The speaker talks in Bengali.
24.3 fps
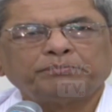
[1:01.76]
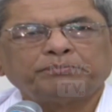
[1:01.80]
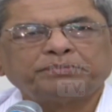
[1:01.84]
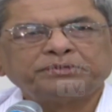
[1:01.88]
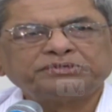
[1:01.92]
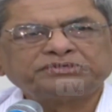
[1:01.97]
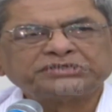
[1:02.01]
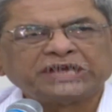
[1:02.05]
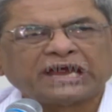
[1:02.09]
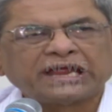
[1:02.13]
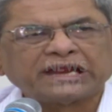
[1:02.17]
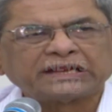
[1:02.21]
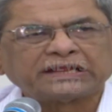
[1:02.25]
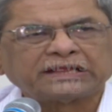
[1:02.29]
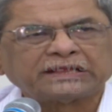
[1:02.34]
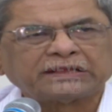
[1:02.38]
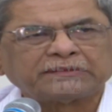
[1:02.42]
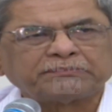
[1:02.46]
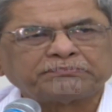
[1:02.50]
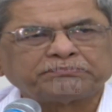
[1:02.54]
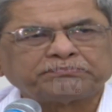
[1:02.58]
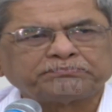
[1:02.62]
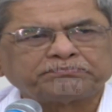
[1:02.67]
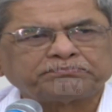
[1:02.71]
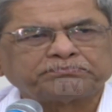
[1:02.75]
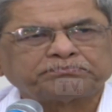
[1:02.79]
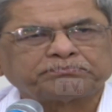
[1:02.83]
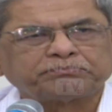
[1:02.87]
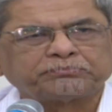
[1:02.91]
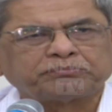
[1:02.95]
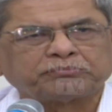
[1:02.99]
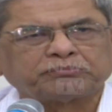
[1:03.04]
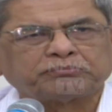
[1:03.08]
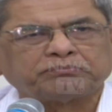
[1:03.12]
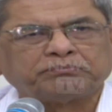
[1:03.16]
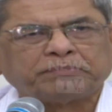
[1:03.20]
বিচার
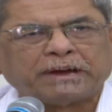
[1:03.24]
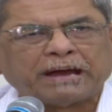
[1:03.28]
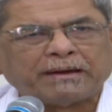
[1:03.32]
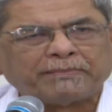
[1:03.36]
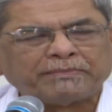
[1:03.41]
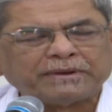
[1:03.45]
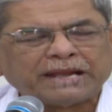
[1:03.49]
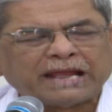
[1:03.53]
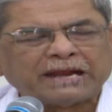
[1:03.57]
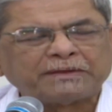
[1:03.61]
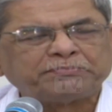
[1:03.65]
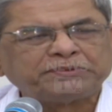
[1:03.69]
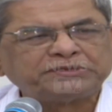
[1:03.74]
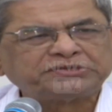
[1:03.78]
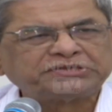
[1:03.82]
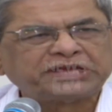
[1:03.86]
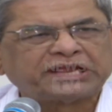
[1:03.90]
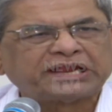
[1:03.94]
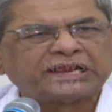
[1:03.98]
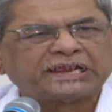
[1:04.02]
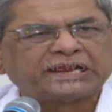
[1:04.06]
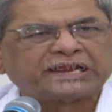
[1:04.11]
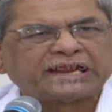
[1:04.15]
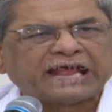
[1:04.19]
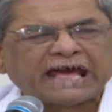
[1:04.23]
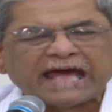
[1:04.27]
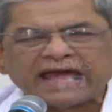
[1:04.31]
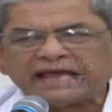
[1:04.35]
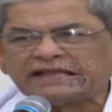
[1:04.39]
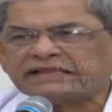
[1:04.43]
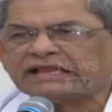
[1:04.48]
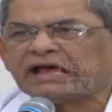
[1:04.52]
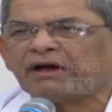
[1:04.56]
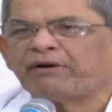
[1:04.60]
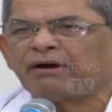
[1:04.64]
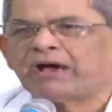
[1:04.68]
মামলার বিচারের
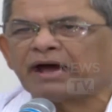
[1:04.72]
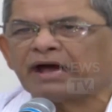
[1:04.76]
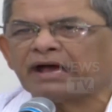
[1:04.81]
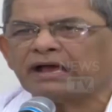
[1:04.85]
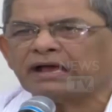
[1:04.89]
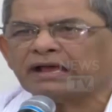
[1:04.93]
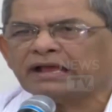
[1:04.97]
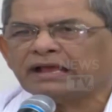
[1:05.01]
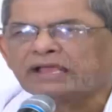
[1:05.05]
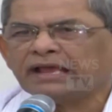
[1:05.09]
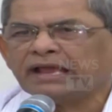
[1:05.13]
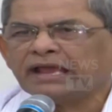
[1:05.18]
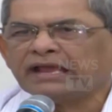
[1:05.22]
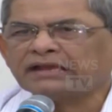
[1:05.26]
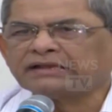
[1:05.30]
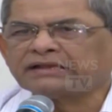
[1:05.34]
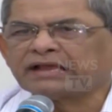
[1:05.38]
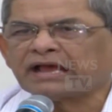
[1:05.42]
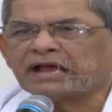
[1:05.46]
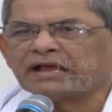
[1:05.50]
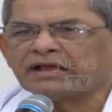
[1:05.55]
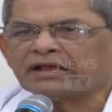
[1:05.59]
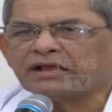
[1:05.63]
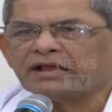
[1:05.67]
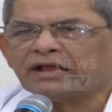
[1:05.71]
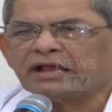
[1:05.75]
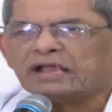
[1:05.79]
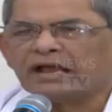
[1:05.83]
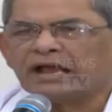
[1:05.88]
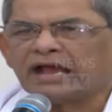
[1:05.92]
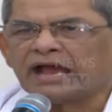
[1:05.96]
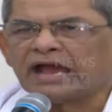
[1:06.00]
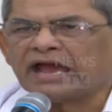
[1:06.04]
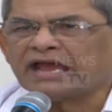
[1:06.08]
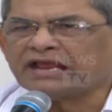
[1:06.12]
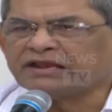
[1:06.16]
রায় দেওয়া এটা
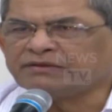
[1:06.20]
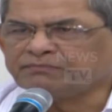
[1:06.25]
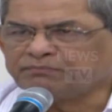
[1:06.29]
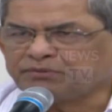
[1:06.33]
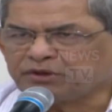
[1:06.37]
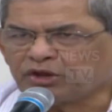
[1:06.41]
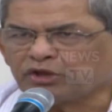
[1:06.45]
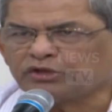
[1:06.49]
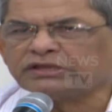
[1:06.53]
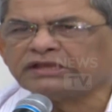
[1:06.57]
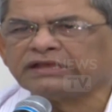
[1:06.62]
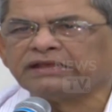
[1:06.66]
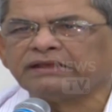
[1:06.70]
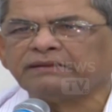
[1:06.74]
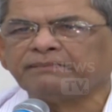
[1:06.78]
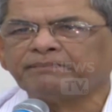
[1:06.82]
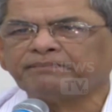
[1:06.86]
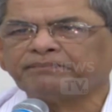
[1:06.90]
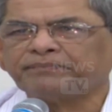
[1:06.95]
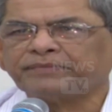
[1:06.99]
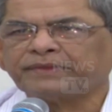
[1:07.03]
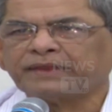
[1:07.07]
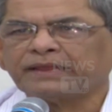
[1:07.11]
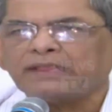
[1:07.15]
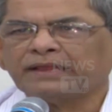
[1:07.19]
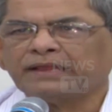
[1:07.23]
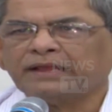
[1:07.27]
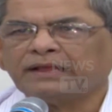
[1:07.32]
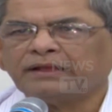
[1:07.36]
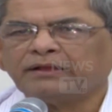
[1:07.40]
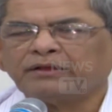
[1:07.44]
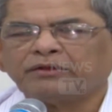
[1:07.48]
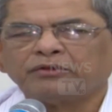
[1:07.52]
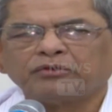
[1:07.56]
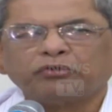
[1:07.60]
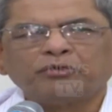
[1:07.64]
আইন বিরোধী
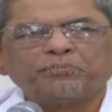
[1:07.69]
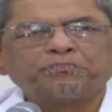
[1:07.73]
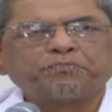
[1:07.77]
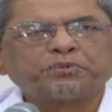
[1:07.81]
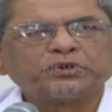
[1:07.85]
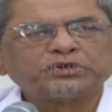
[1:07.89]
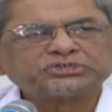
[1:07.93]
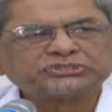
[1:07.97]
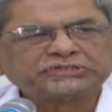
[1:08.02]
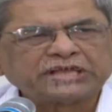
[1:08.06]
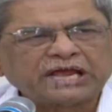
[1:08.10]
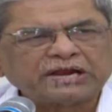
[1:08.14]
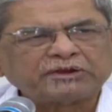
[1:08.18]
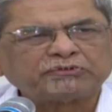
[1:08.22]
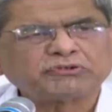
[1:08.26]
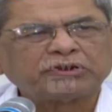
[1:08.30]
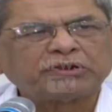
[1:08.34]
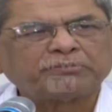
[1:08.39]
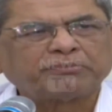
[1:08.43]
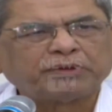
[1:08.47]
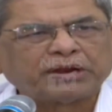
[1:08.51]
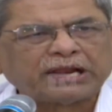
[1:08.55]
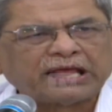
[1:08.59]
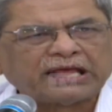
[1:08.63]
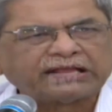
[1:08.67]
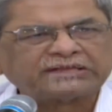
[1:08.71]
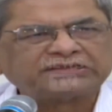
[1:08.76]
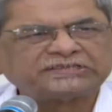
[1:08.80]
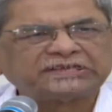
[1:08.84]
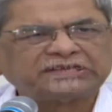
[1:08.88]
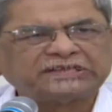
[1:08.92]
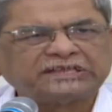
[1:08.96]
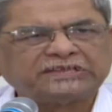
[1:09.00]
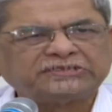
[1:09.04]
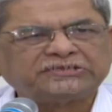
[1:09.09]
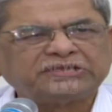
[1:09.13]
খুব পরিষ্কার করে বলা
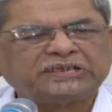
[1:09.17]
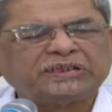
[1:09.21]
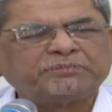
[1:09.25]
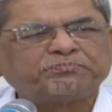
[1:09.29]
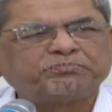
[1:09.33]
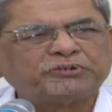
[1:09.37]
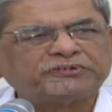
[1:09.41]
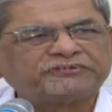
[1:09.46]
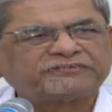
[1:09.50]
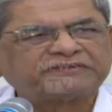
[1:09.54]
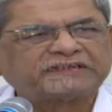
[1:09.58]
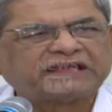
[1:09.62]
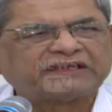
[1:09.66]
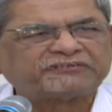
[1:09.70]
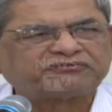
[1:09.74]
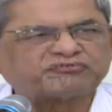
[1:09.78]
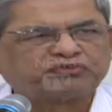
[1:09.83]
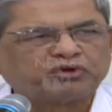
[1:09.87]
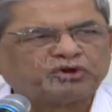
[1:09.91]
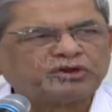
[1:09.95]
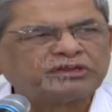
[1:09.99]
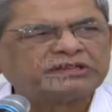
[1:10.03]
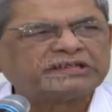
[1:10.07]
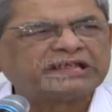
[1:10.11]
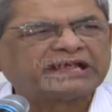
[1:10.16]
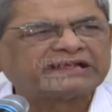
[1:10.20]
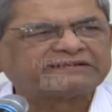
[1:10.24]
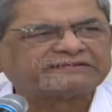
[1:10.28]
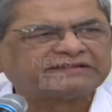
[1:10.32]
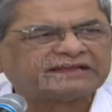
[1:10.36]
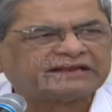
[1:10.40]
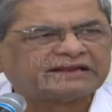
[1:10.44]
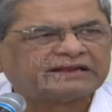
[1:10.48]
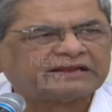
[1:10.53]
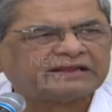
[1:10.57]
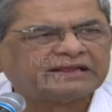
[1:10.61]
আছে যে যিনি পুলিশ স্টোরিতে
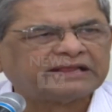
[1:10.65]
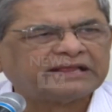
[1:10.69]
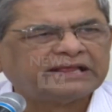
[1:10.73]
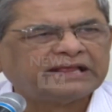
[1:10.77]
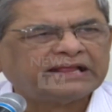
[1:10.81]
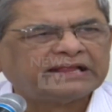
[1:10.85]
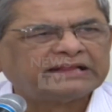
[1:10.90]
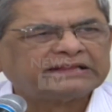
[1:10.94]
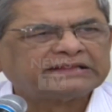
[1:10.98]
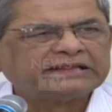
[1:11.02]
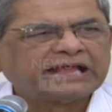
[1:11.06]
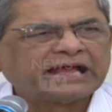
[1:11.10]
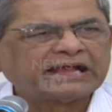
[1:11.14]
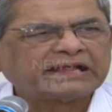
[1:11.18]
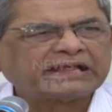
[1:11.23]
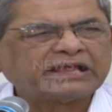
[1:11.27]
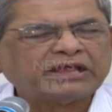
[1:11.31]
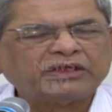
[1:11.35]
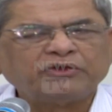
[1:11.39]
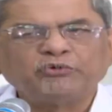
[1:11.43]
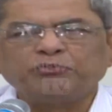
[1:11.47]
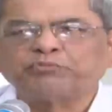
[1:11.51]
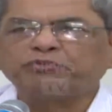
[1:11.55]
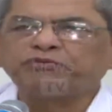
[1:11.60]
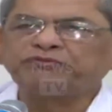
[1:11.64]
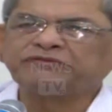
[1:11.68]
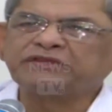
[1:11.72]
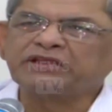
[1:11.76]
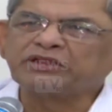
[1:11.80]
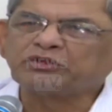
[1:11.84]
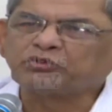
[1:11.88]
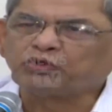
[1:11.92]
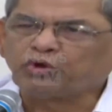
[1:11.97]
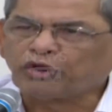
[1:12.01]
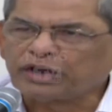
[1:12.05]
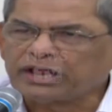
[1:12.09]
আছেন তাকে
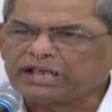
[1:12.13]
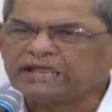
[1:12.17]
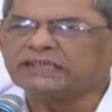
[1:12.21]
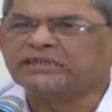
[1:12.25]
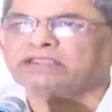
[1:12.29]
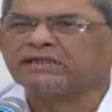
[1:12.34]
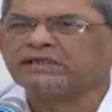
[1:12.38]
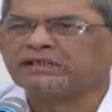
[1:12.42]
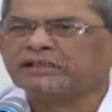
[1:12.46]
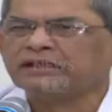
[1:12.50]
উপস্থিত করেই